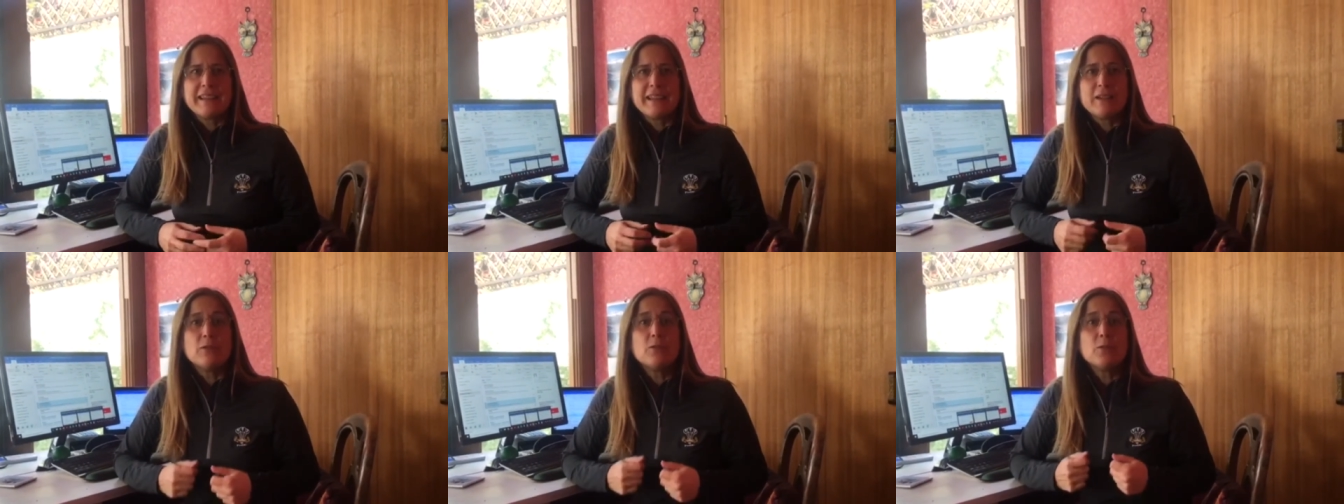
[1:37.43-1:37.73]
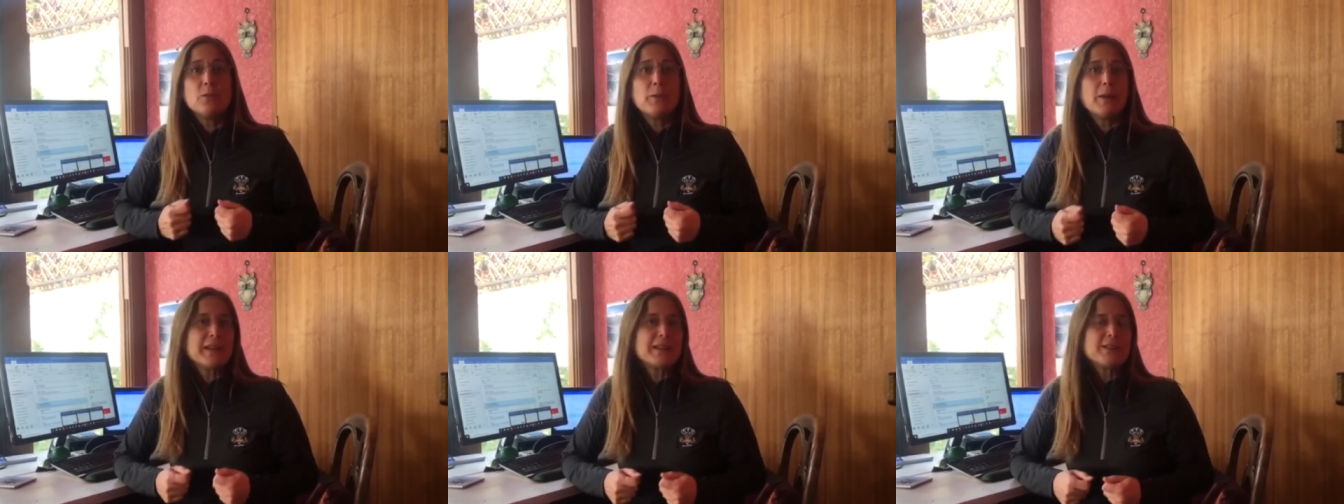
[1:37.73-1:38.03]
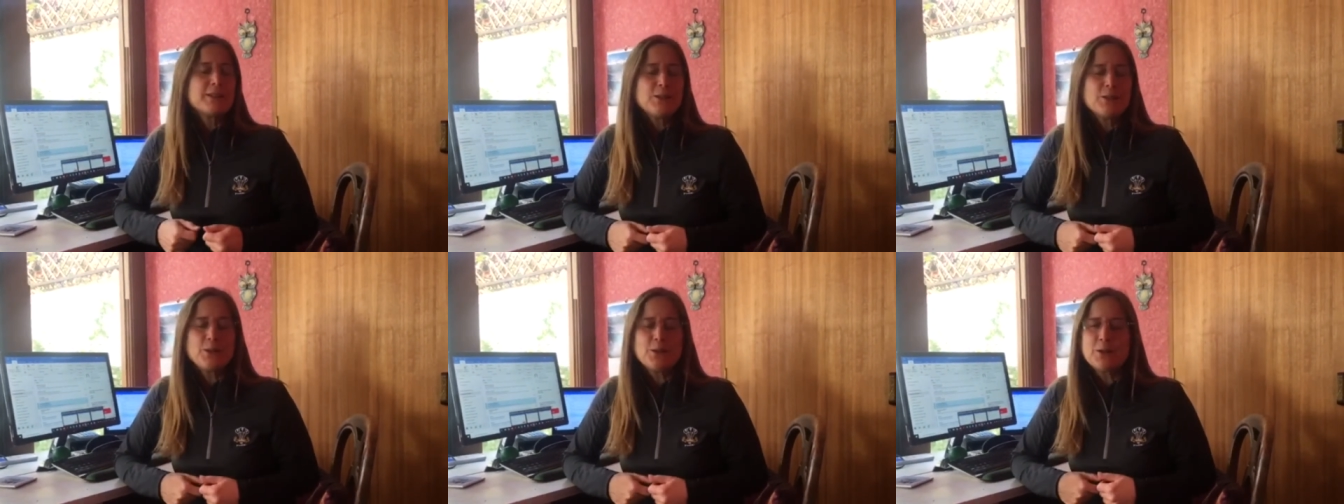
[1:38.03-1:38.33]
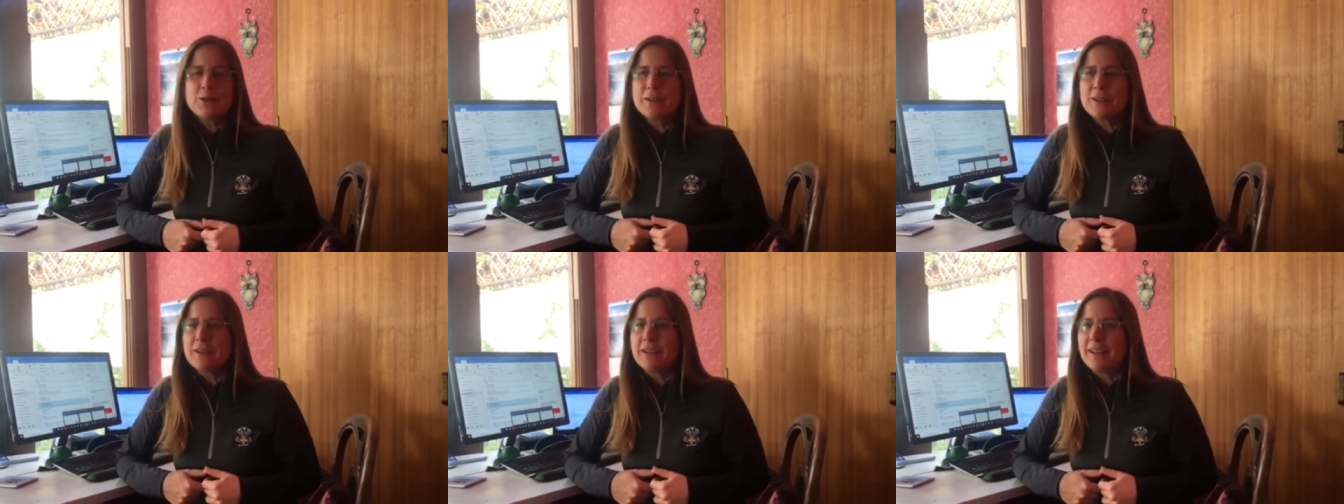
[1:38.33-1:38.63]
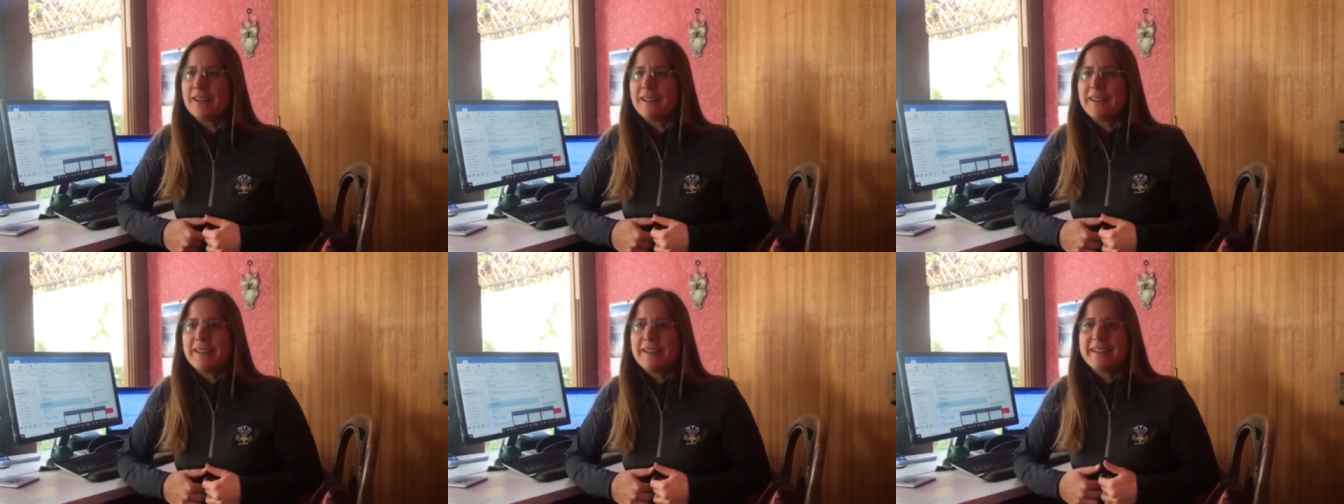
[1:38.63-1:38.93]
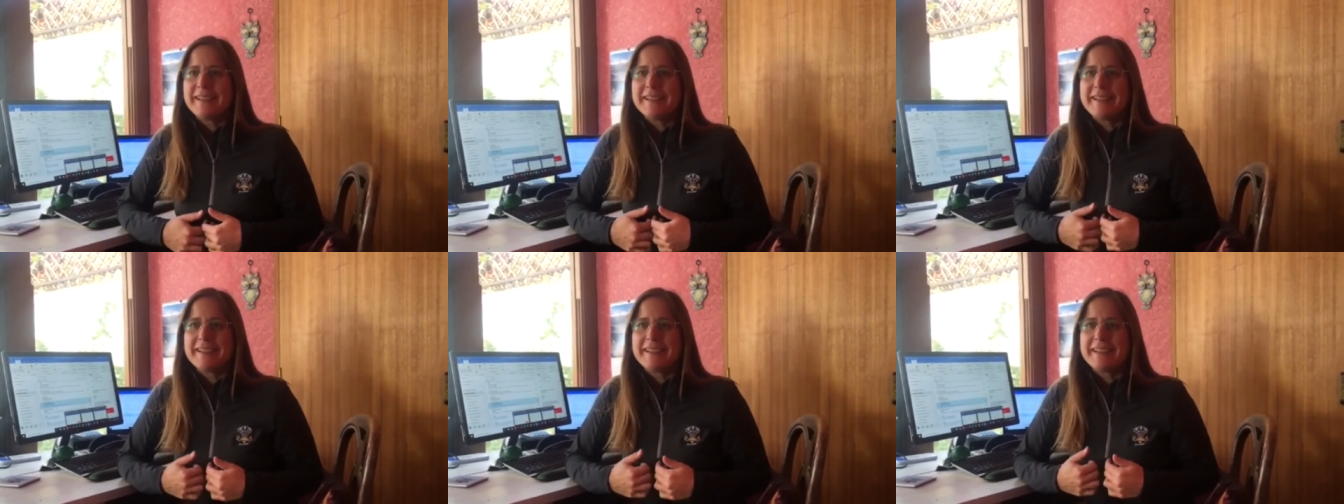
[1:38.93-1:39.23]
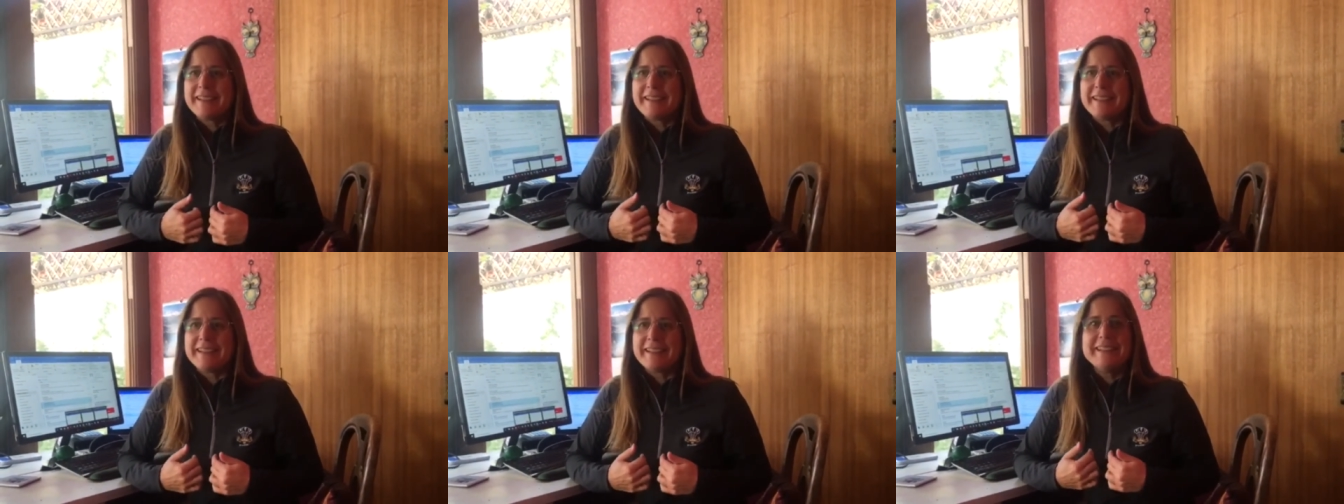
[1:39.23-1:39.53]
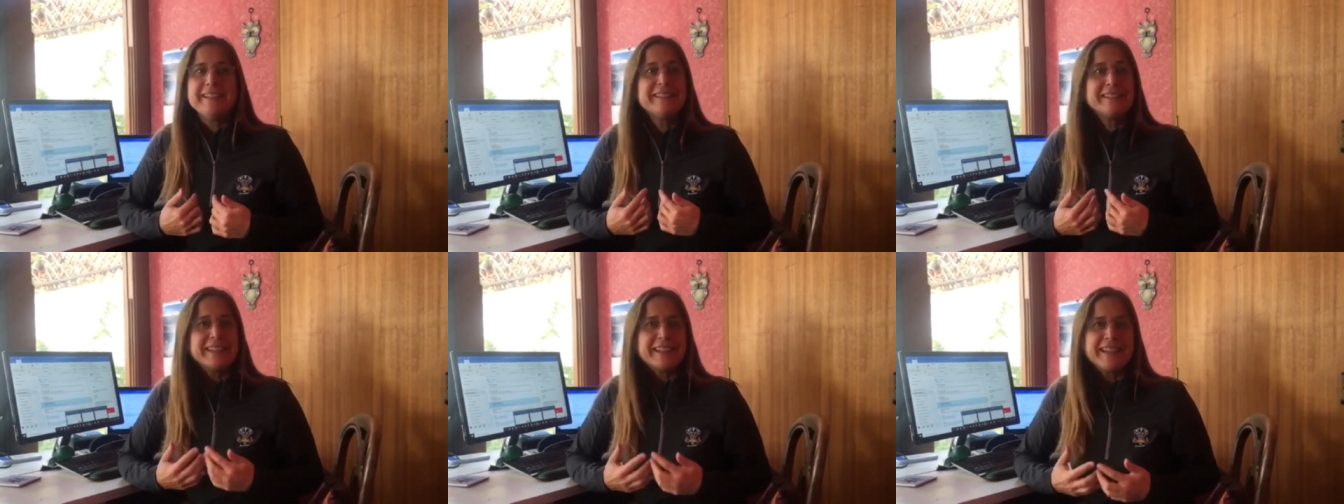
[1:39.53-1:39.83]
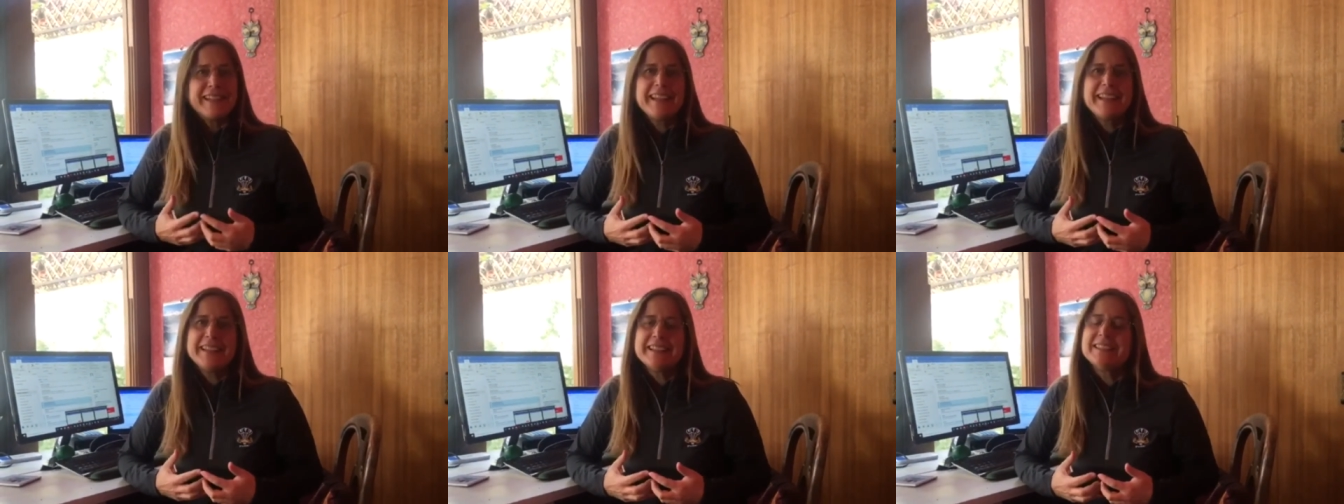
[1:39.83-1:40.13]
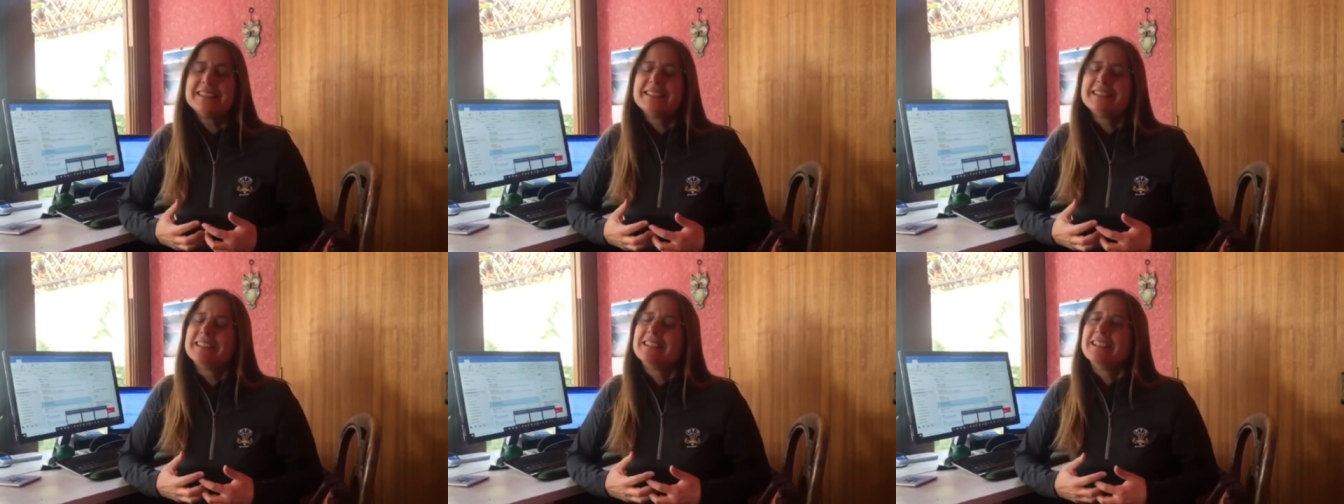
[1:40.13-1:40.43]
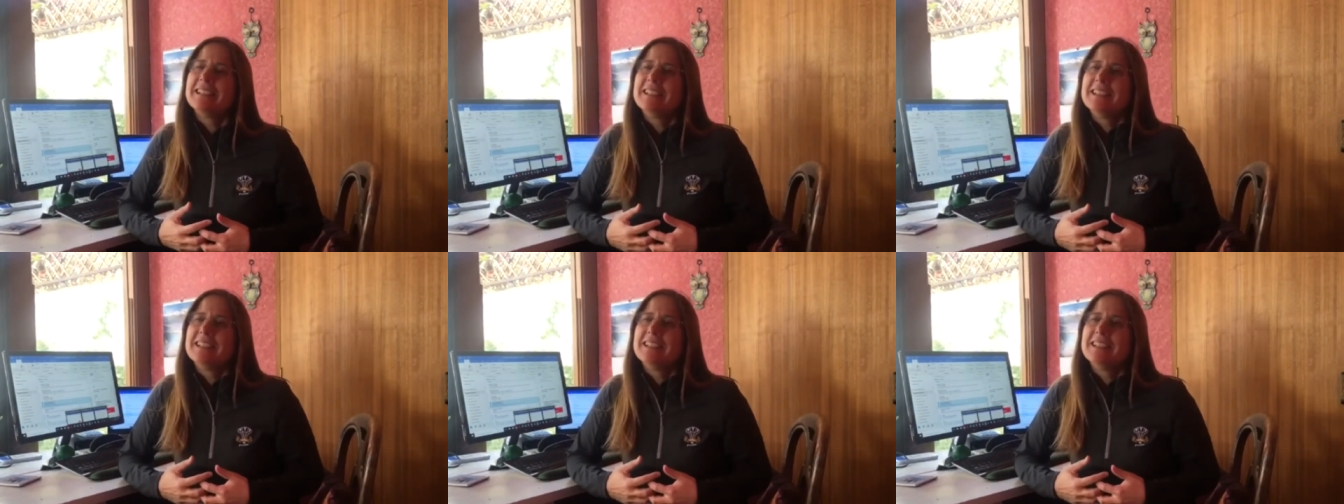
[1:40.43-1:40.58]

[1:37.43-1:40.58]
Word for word: ocupación, eh, interés